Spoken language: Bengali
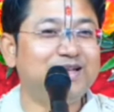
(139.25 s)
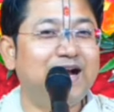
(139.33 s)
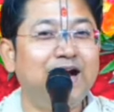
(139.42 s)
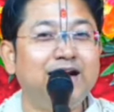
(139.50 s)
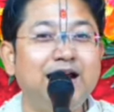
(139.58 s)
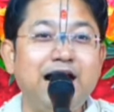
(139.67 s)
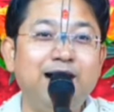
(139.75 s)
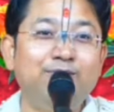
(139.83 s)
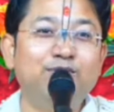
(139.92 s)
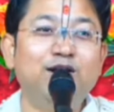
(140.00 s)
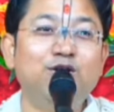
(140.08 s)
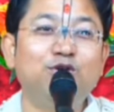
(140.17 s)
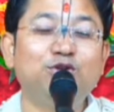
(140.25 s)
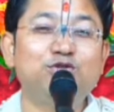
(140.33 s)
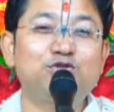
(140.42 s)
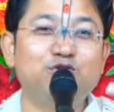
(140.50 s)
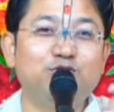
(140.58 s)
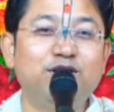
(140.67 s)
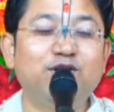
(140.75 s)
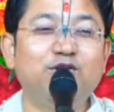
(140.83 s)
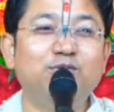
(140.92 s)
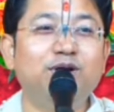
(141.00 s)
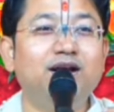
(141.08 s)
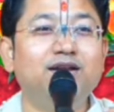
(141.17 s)
আর আমরাও কত
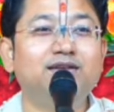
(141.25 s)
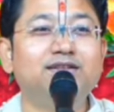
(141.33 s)
সৌভাগ্যবান